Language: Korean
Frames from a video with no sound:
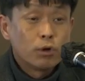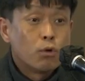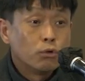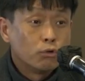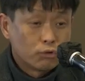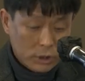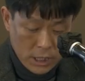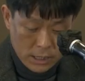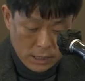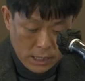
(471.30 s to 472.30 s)
공동
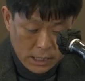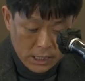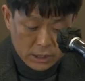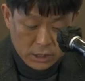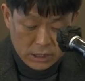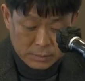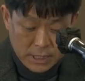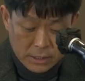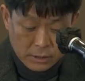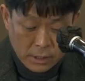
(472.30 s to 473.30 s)
주최한
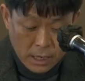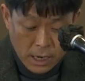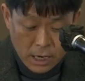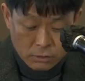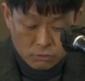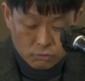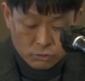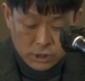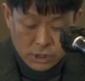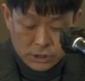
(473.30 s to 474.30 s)
2024년
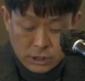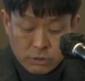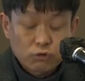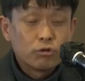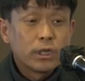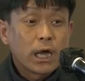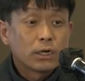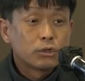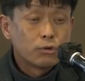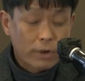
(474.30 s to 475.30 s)
한국국제정치학회
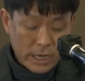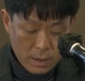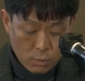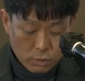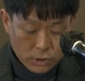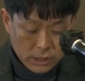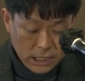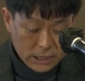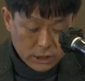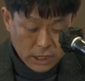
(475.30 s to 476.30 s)
춘계학술회의의 모든
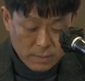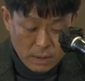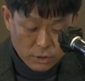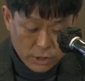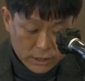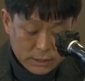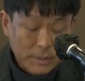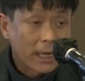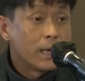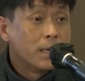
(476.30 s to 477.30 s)
일정이
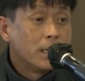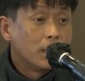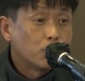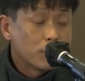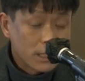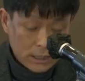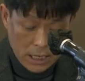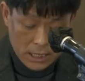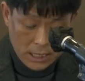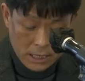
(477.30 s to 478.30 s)
마무리되었습니다. 어, 귀한
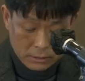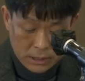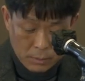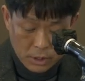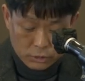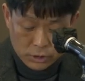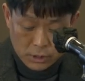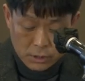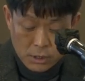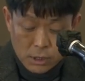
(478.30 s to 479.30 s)
시간을 내어 참여해
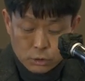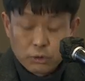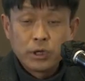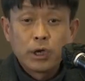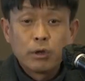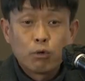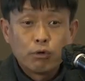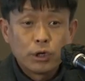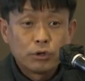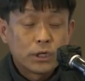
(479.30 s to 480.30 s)
주시어 좋은 의견을
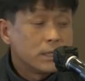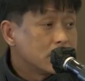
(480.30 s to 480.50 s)
공유해 주신